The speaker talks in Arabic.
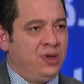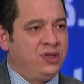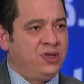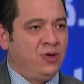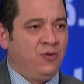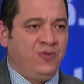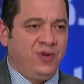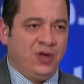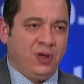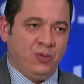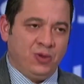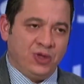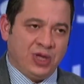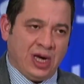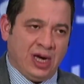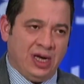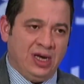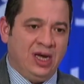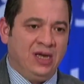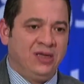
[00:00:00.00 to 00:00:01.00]
توفير
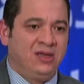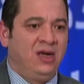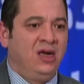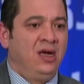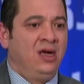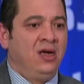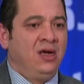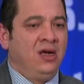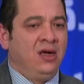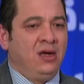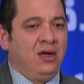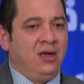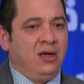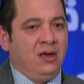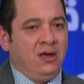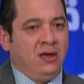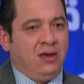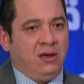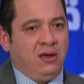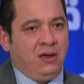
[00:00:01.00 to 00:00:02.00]
المدخلات
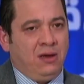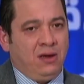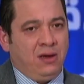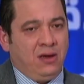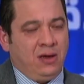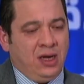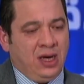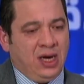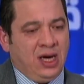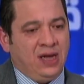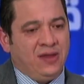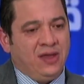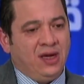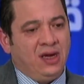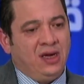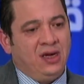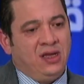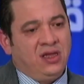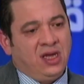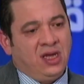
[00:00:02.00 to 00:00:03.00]
آه،
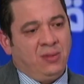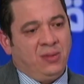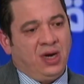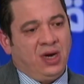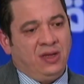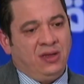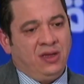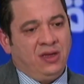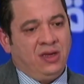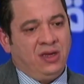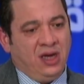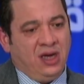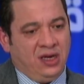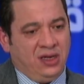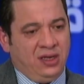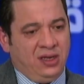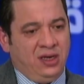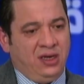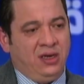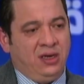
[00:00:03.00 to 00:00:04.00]
لهذا لضمان
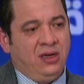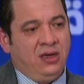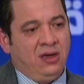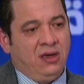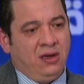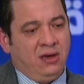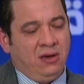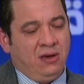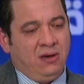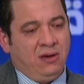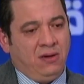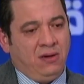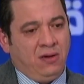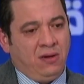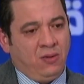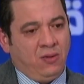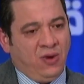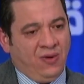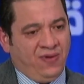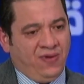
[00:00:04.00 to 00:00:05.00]
يعني آه،
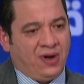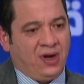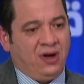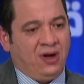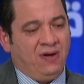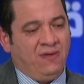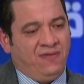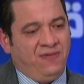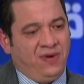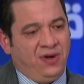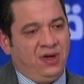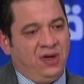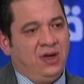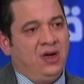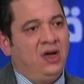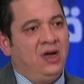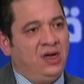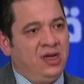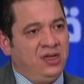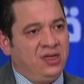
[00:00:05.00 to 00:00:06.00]
وفره في
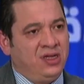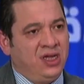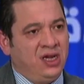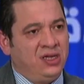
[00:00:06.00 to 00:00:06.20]
الانتاج بالنسبه